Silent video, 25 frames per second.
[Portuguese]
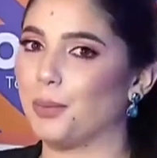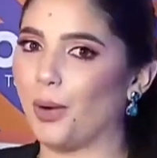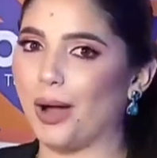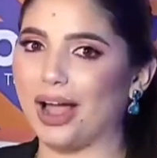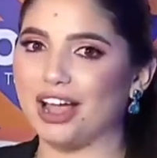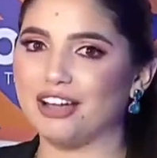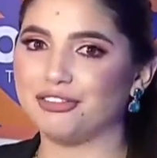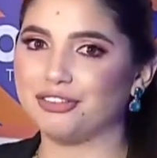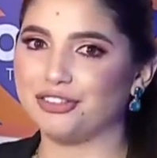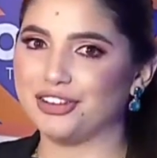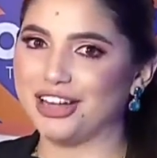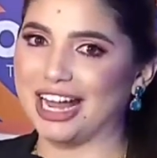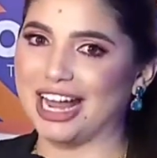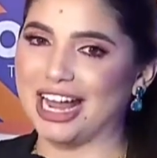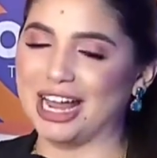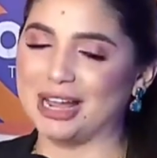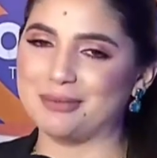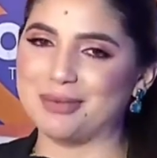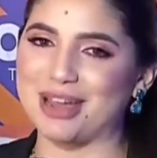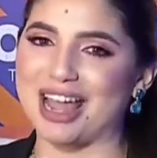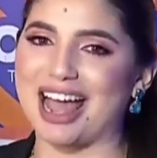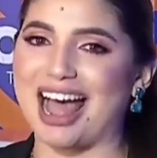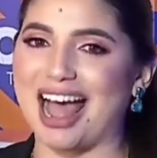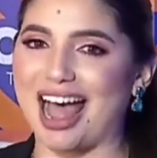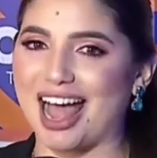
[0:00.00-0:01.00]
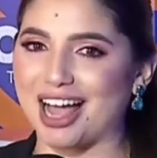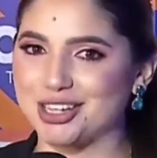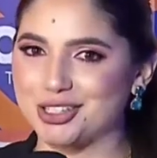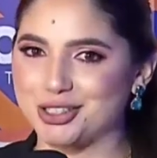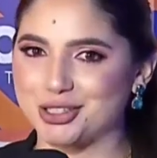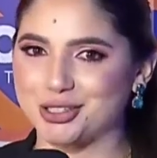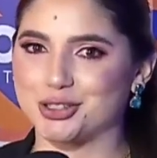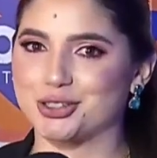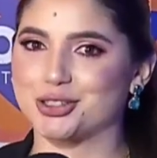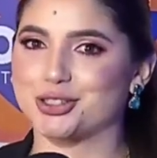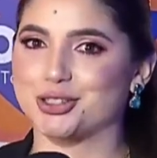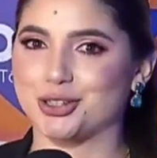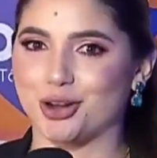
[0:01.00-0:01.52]
A Boa FM, a
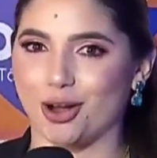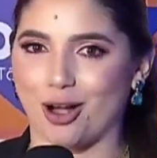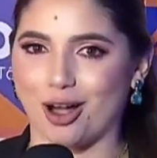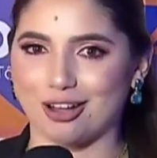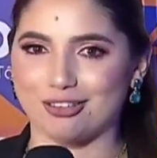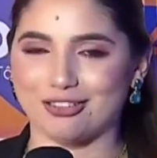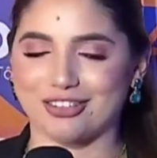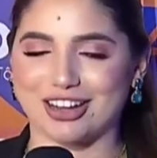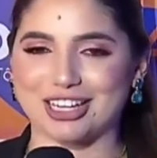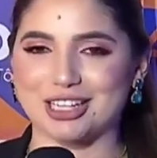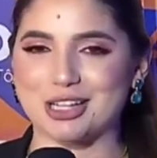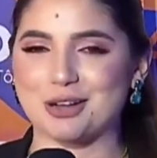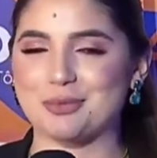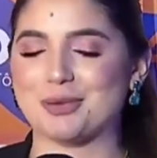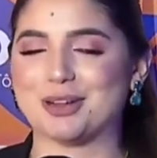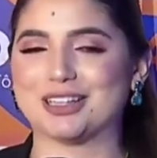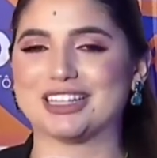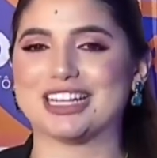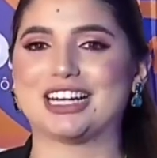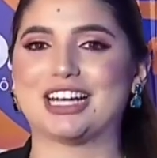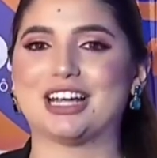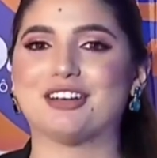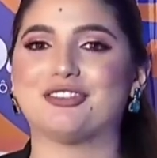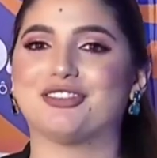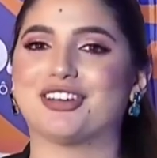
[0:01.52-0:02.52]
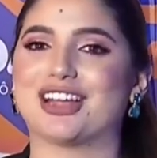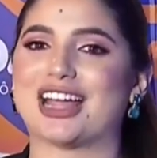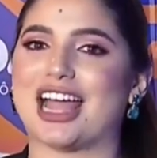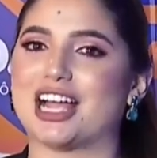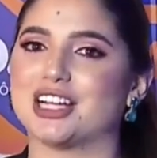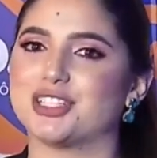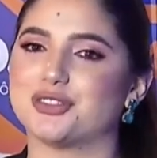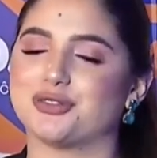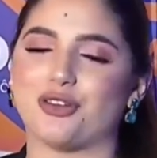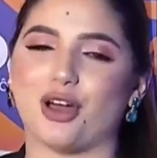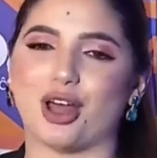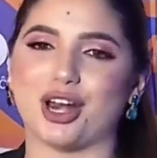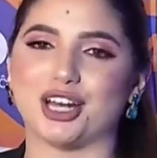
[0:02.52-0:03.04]
Rádio Jovem, não poderia
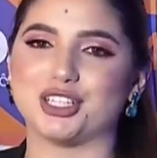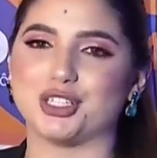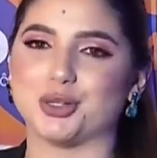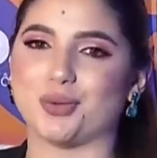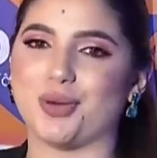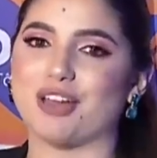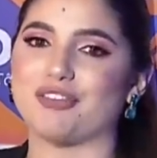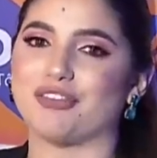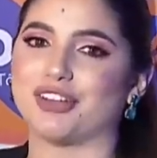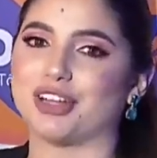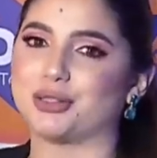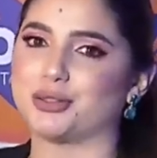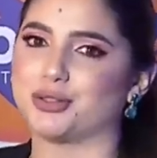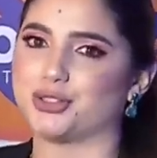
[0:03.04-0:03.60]
ficar de fora de um